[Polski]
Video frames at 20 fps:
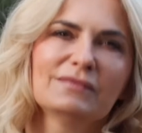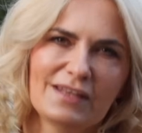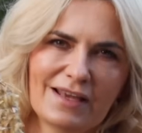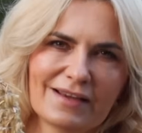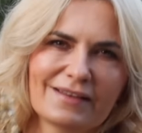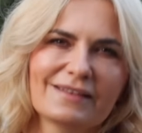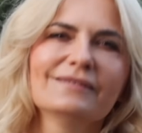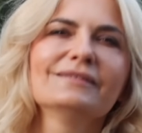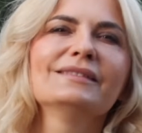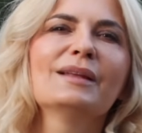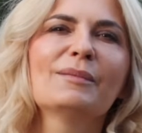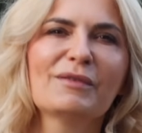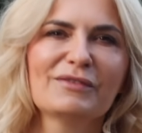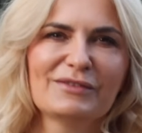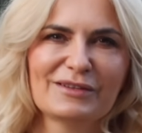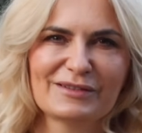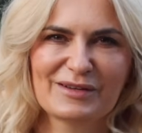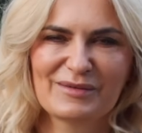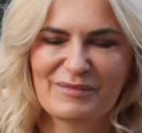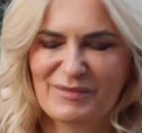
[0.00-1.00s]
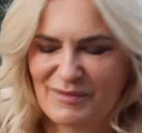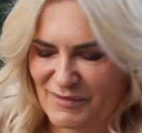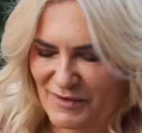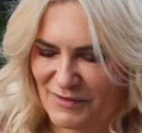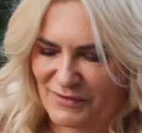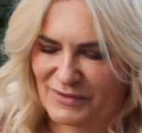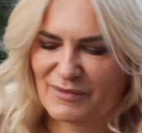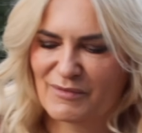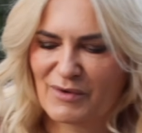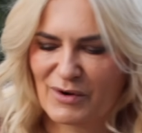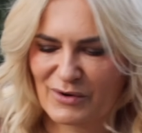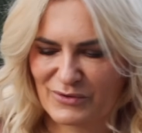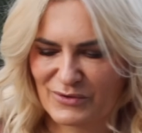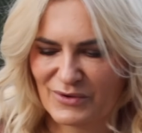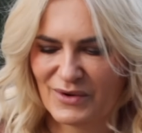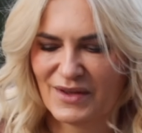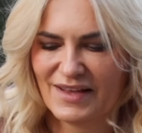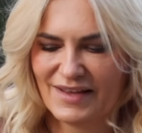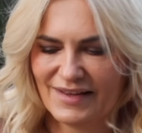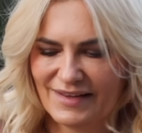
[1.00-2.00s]
Jak na pewno zrobimy w tym
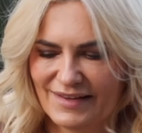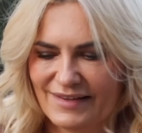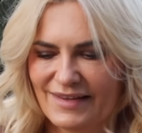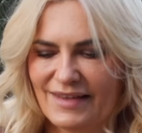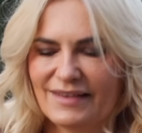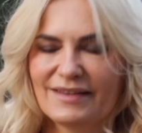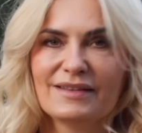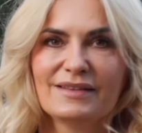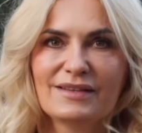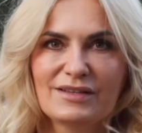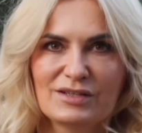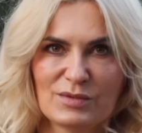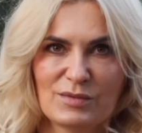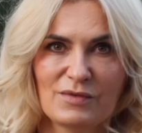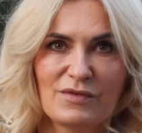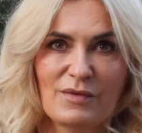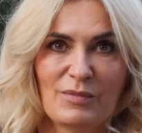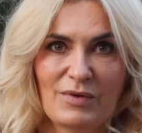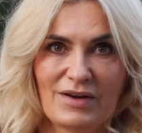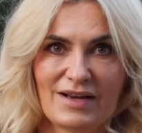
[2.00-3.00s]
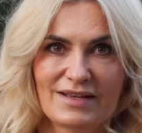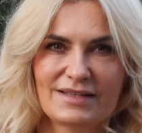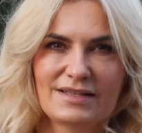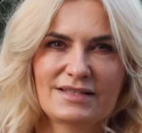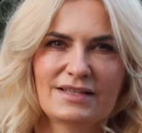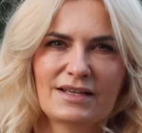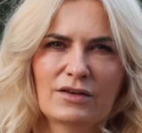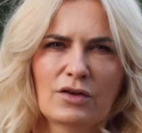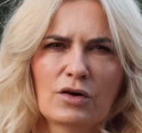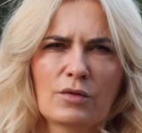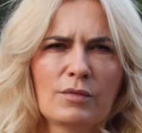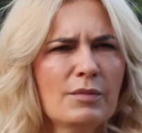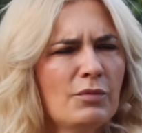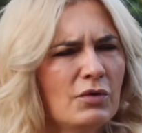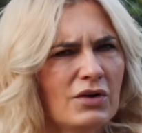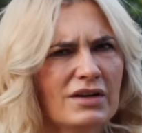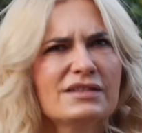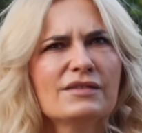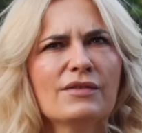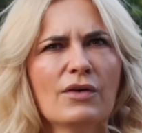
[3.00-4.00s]
roku jeden, żeby Wam pokazać, jak go robię.
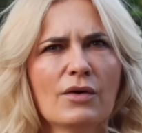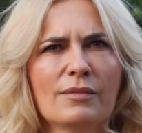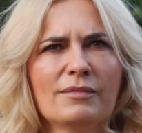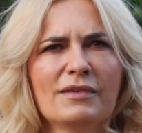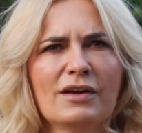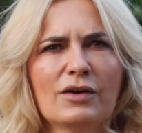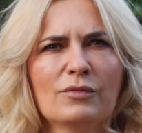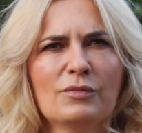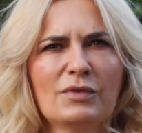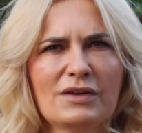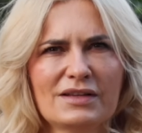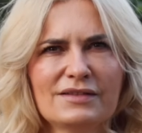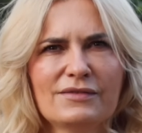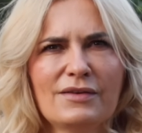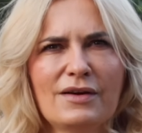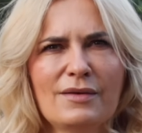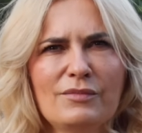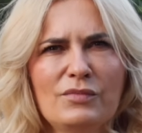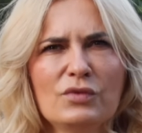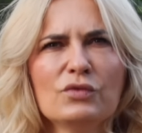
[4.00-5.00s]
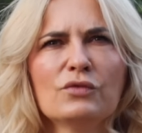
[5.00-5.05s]
Pokazywałam, Michał, pokazywałam.